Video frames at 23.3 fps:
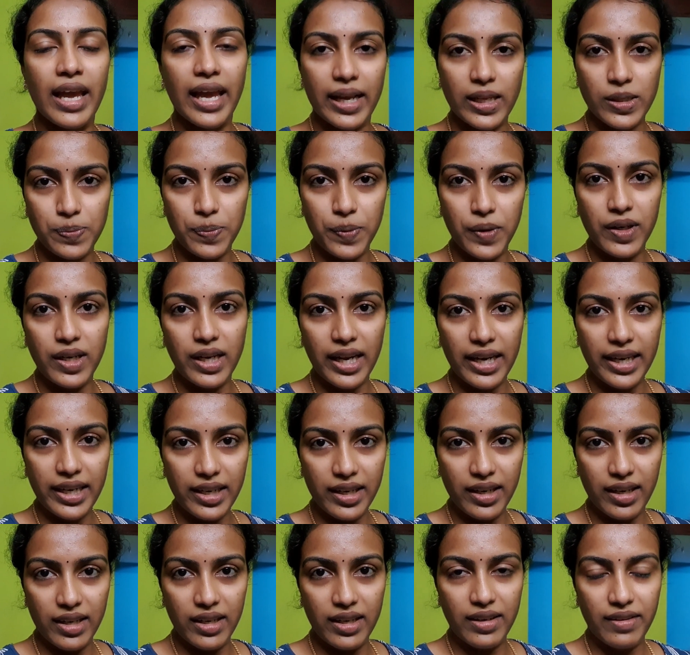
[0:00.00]
எக்ஸ்போர்ட் ஆகி
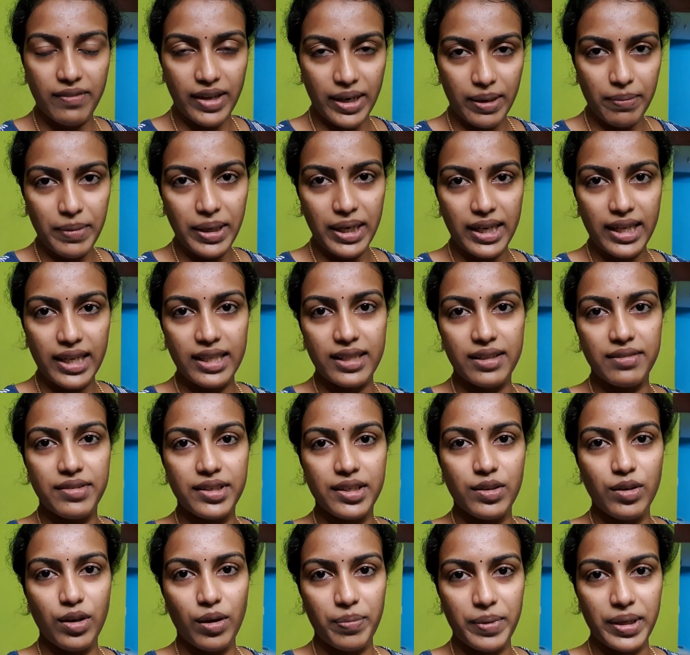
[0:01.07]
வரமாட்டேங்குது
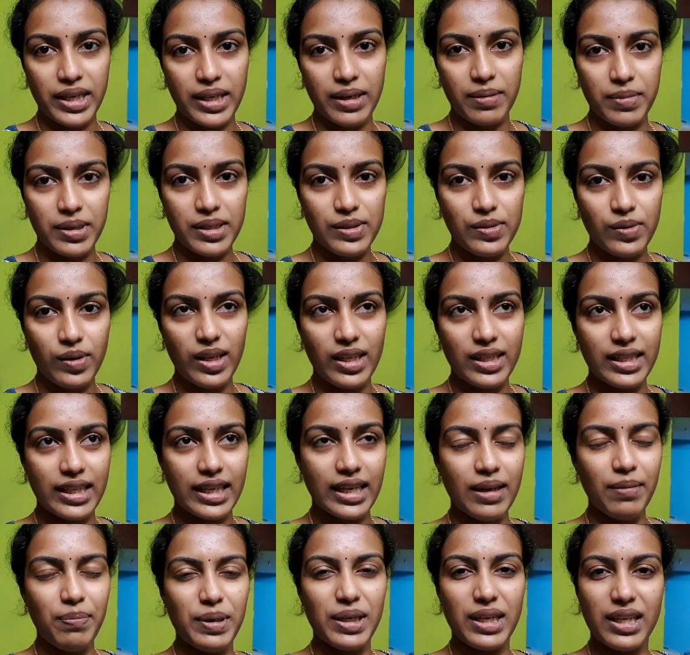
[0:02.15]
வீடியோ அப்படிங்கிற மாதிரி
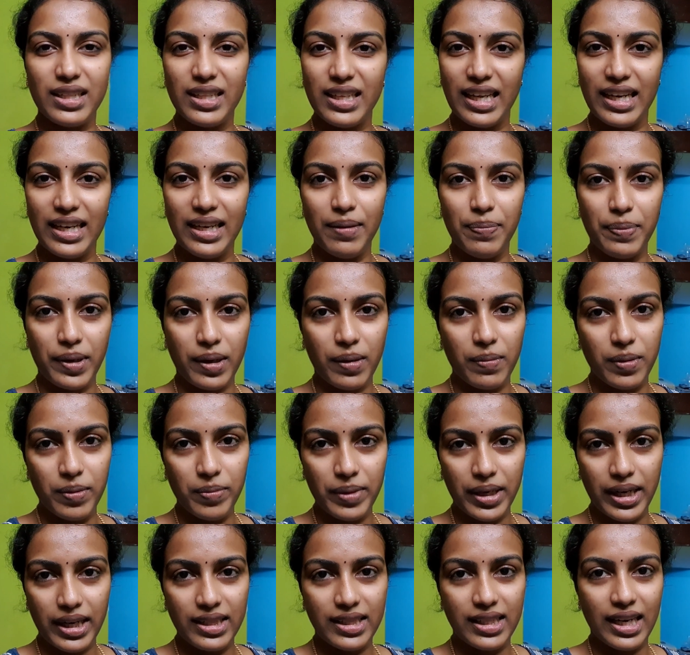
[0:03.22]
சொல்லியிருந்தீங்க பட் அது என்ன
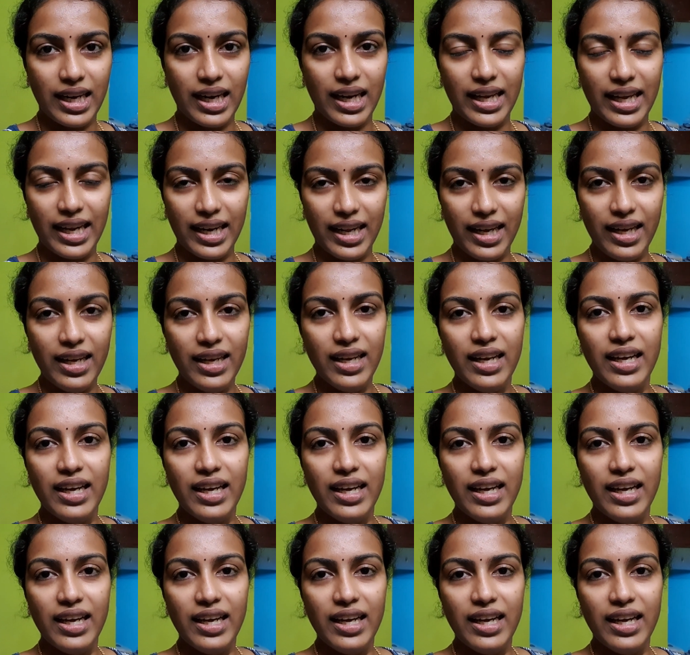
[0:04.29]
ப்ராப்ளம்னு எனக்கு தெரியல ஏன்னா